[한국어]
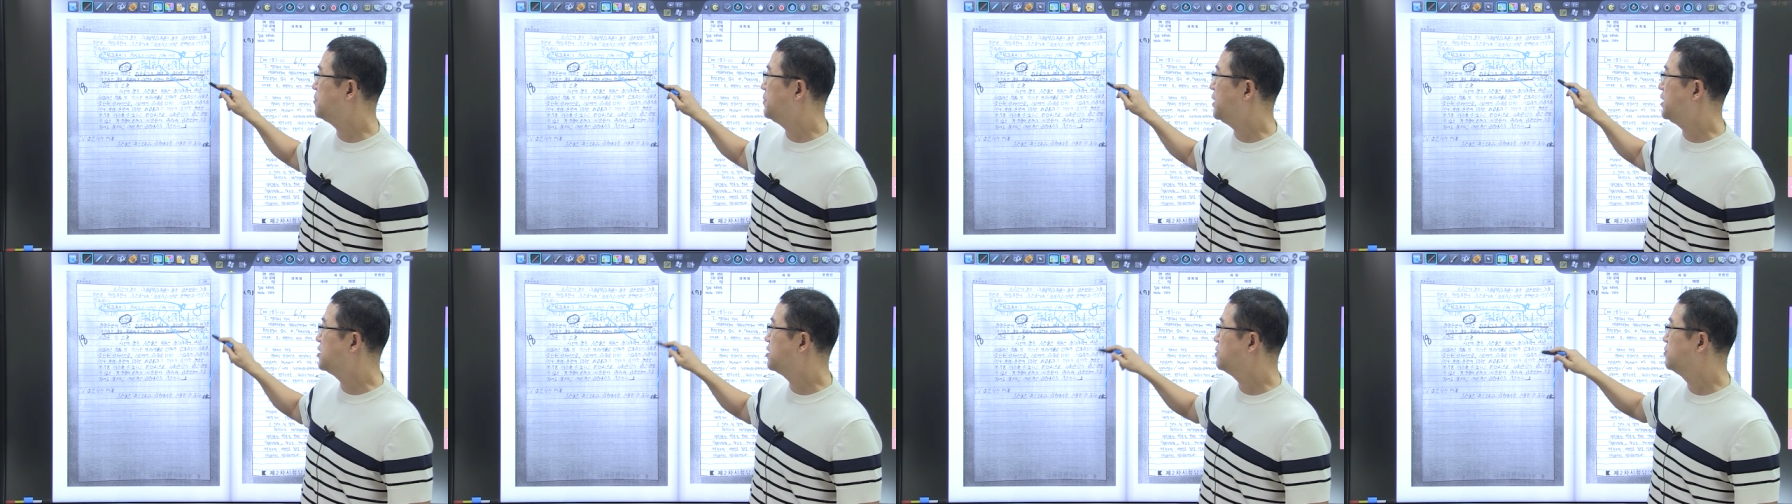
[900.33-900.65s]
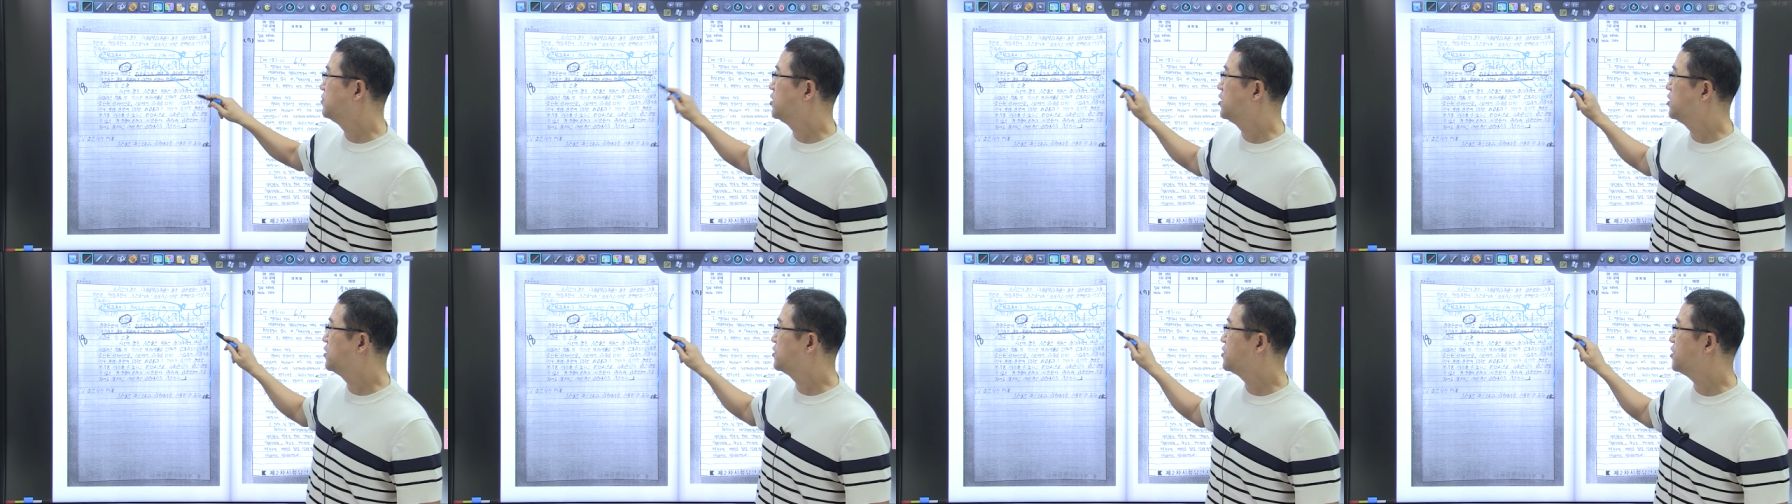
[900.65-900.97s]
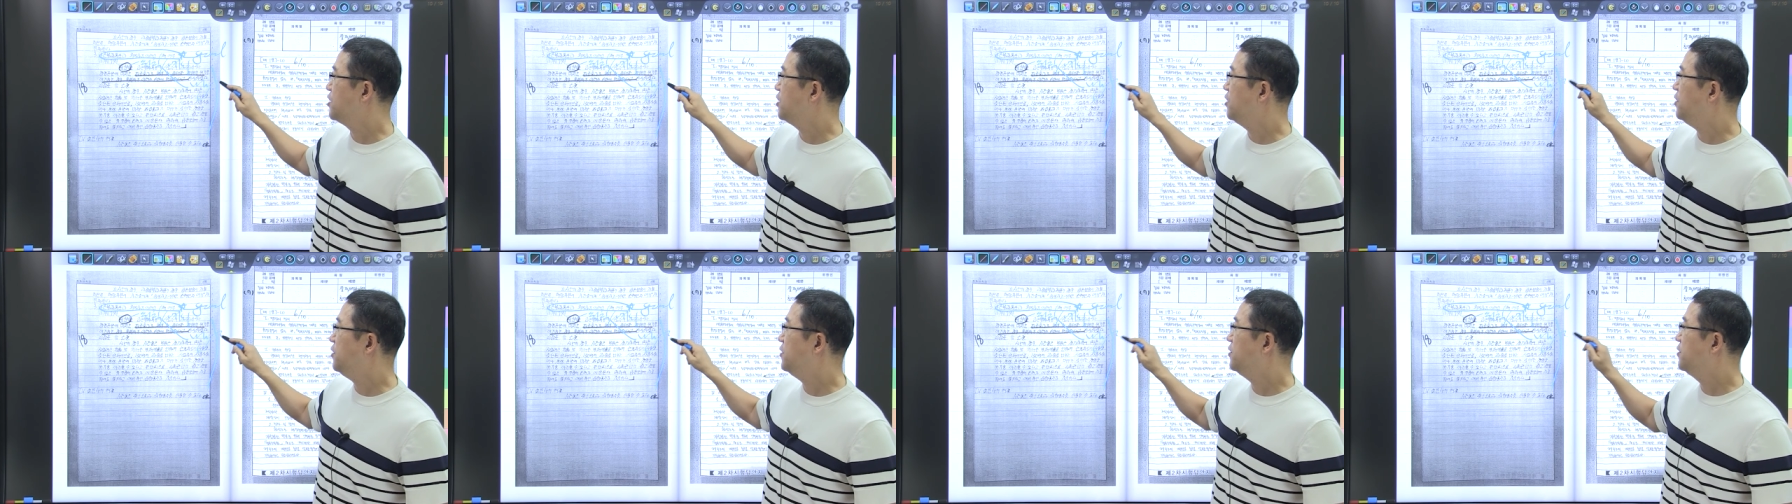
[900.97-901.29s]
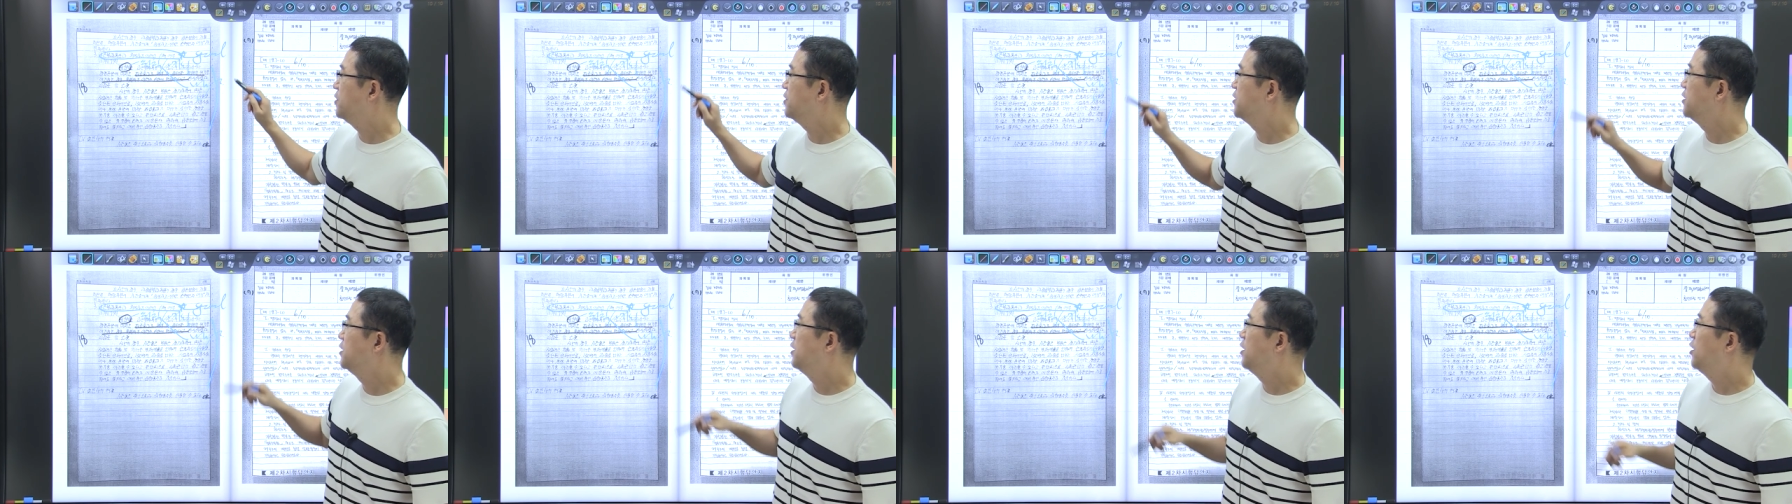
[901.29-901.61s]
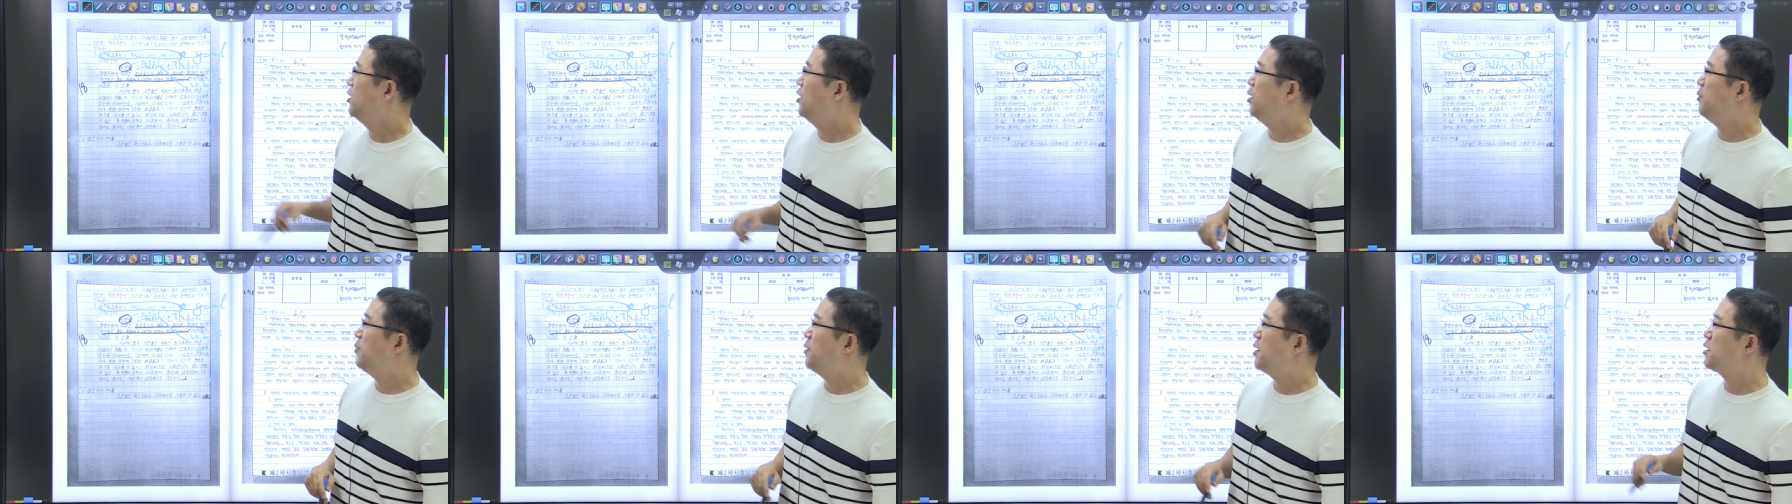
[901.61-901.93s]
말씀드렸어요.
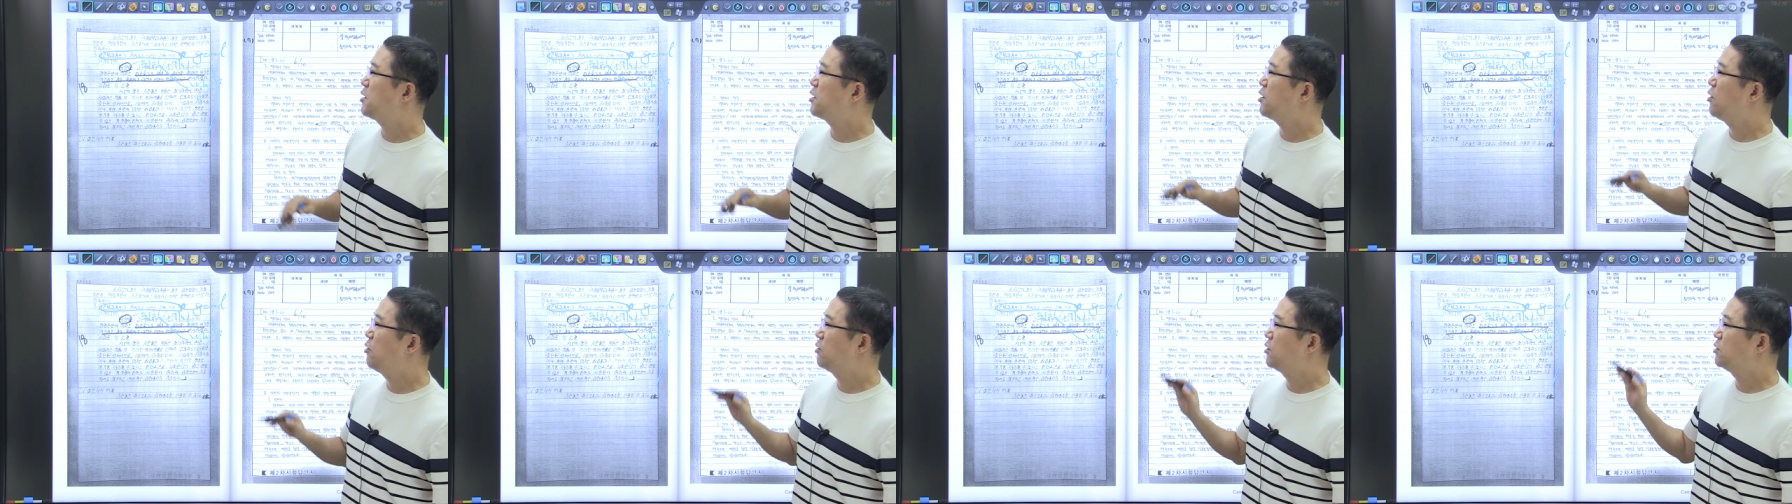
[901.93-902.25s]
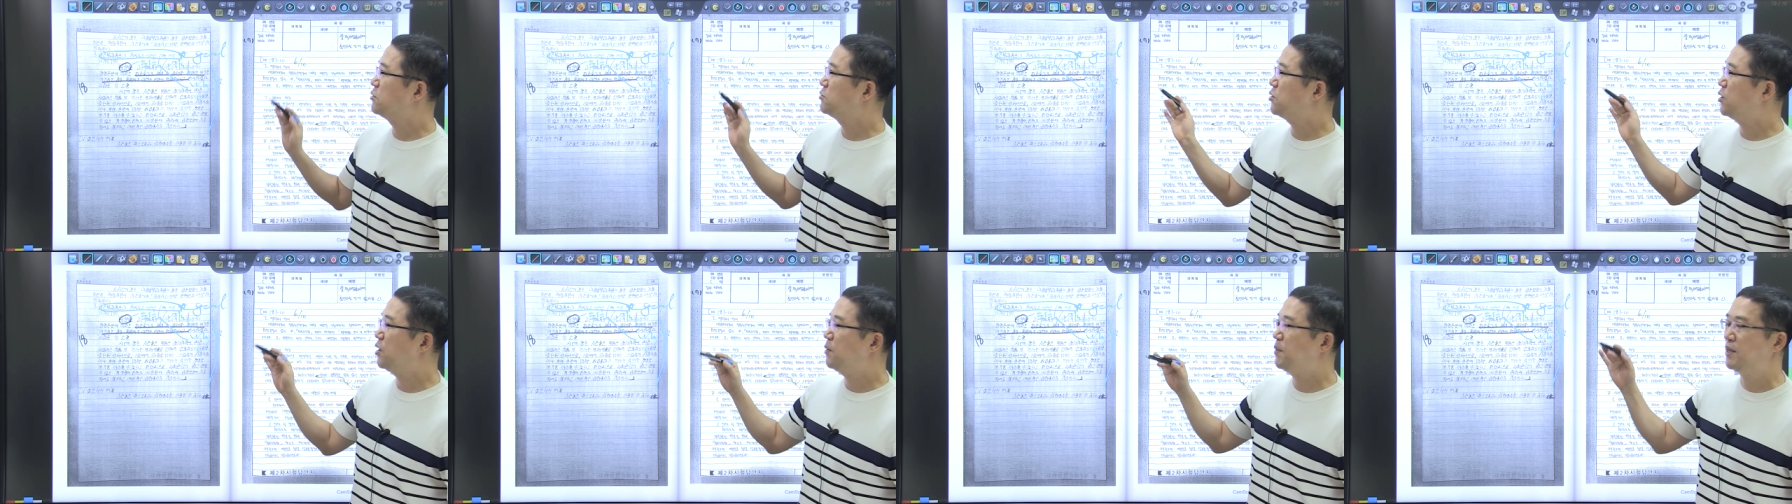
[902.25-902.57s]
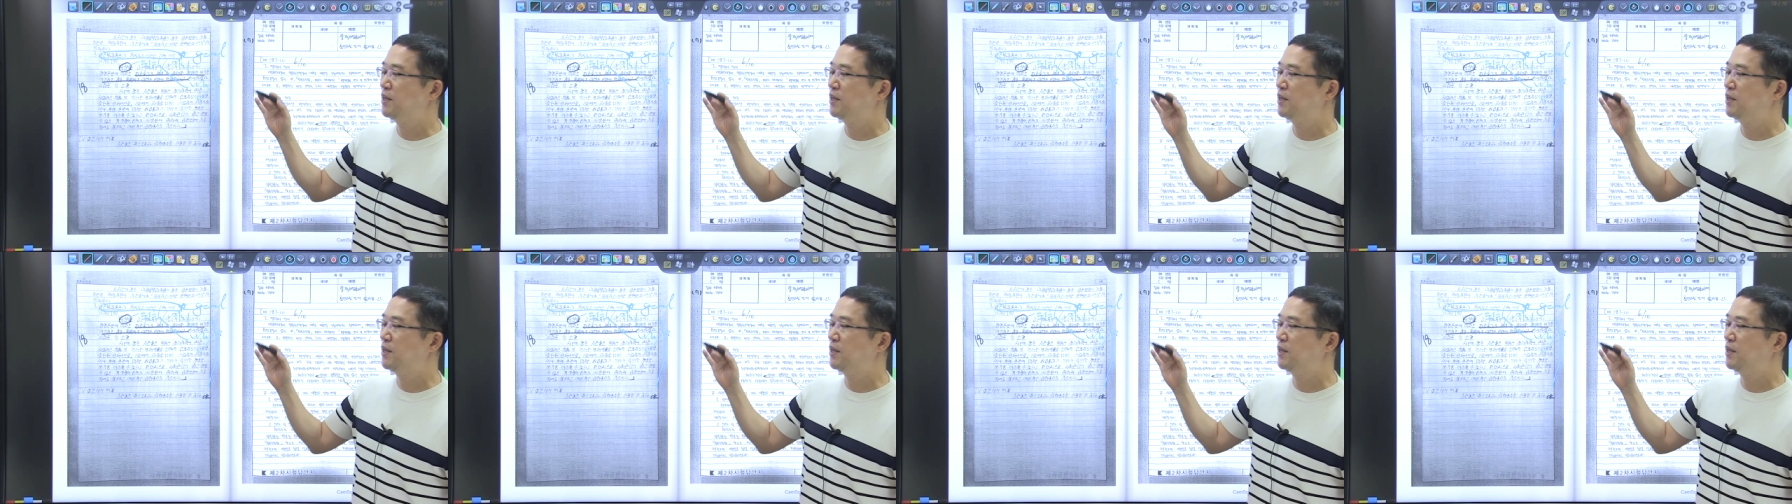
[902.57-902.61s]
회복의 어려운 손해